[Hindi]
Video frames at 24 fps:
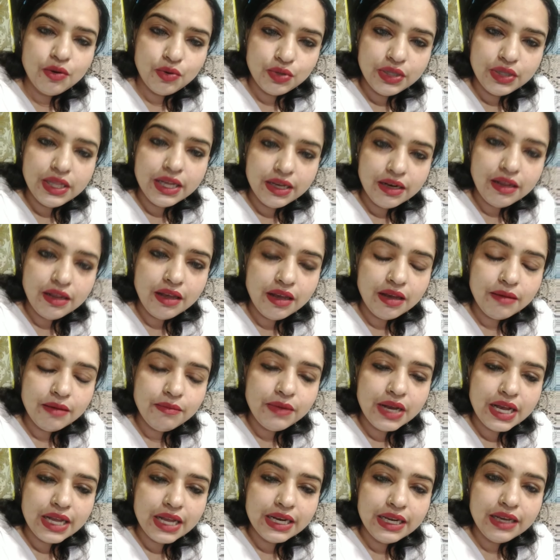होता है ना हम
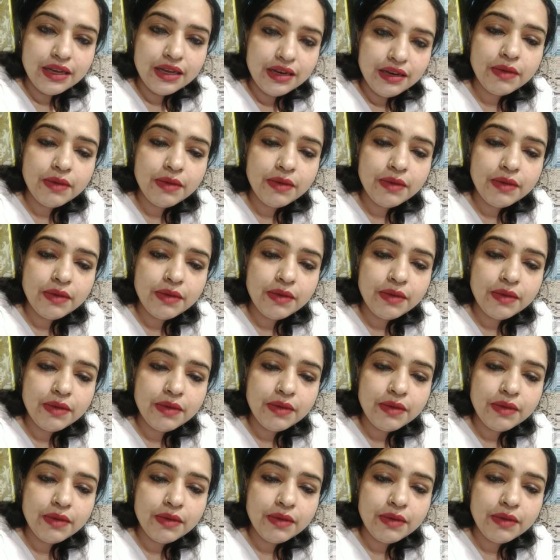खाने का निवाला भी
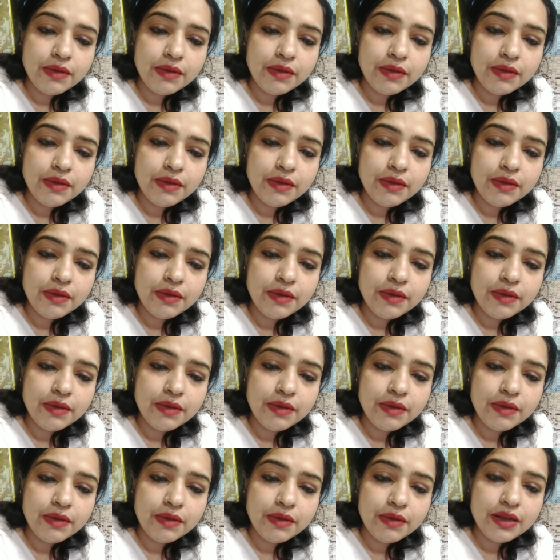डालते हैं तो
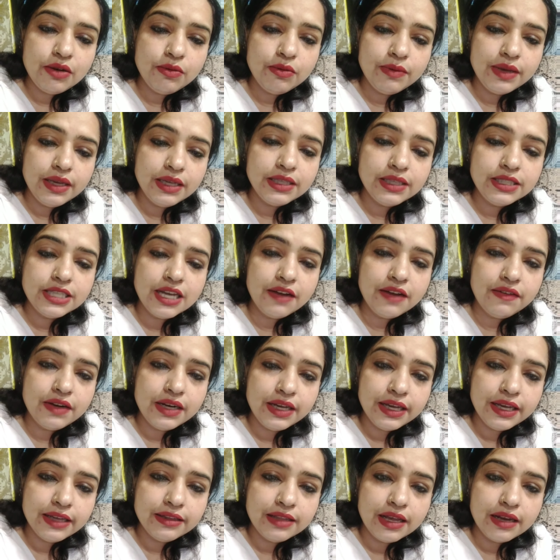हमें मालूम है कि चावल
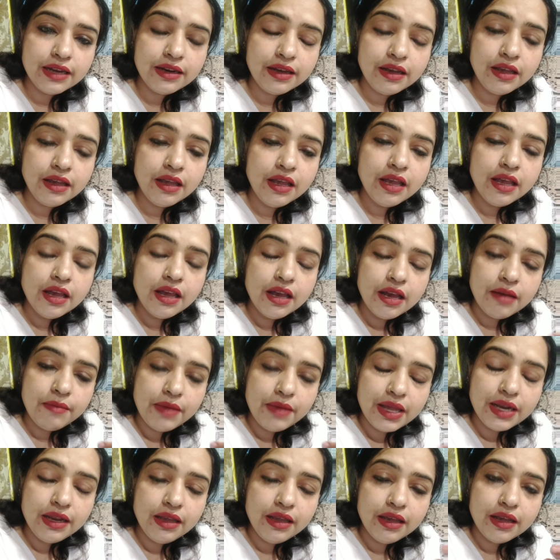का एक दाना
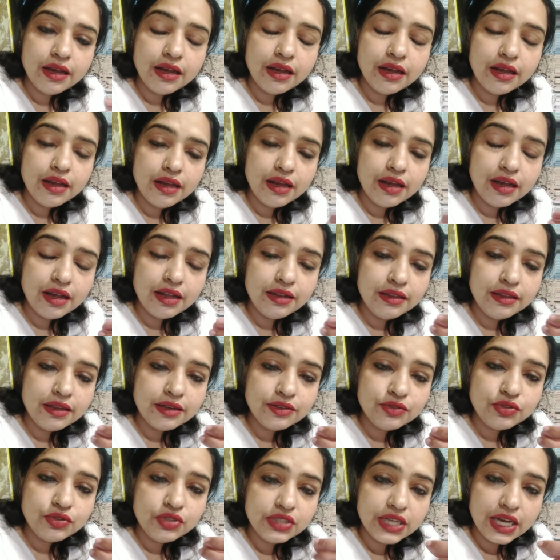हमारे
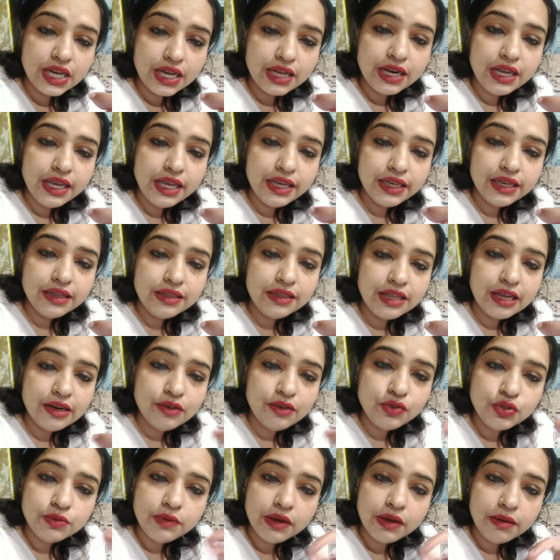अंदर जो जा रहा है एक एक
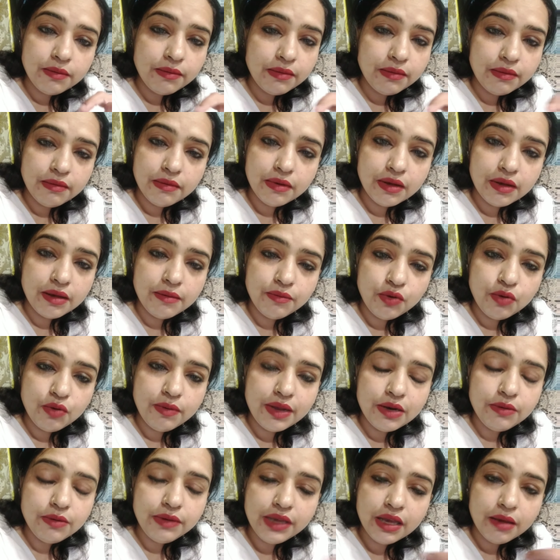दाना उसमें हम हमको
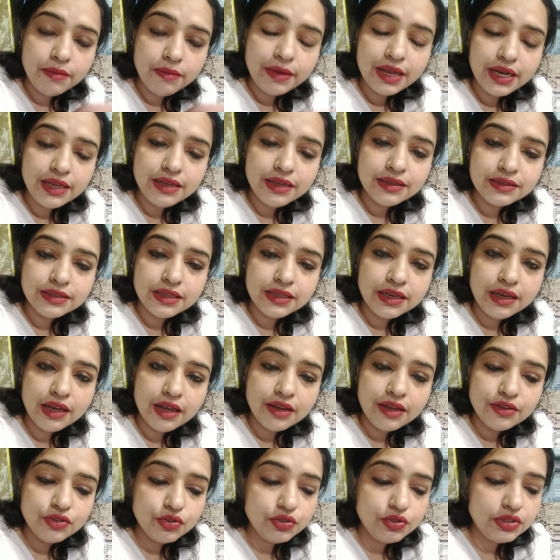मालूम है हमारे हिस्से का
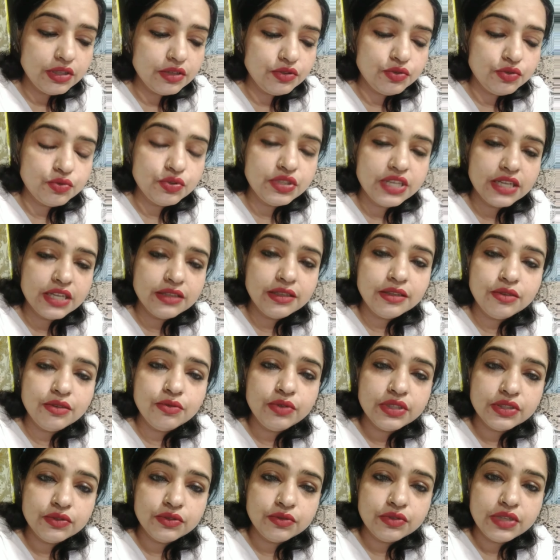है जितना छूट जाता है तो
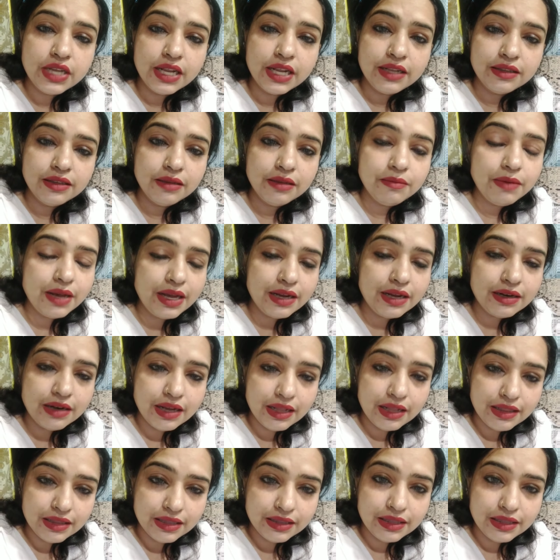किसको डालते बाहर
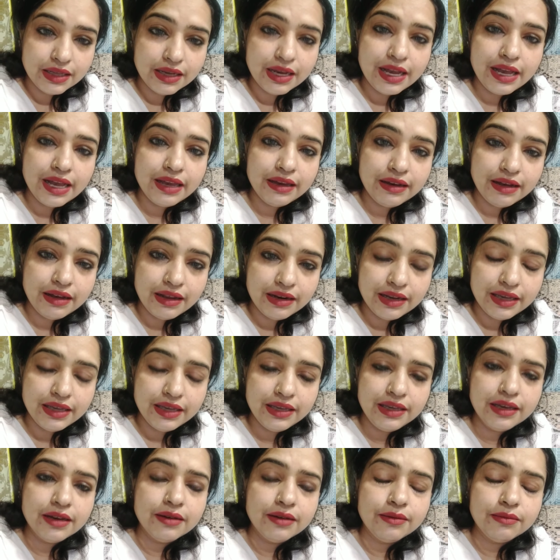डाल देते हैं गाय खा
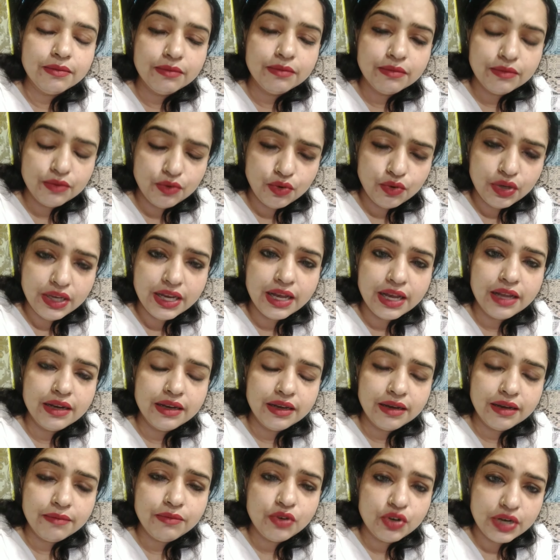लेगी या कोई खा
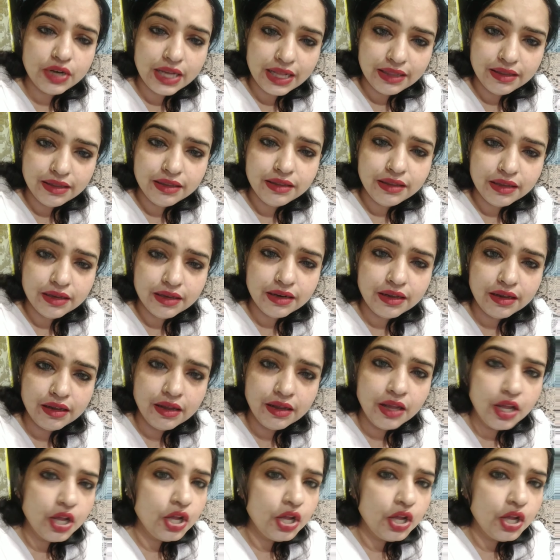लेगा हम तो डाल देते हैं ना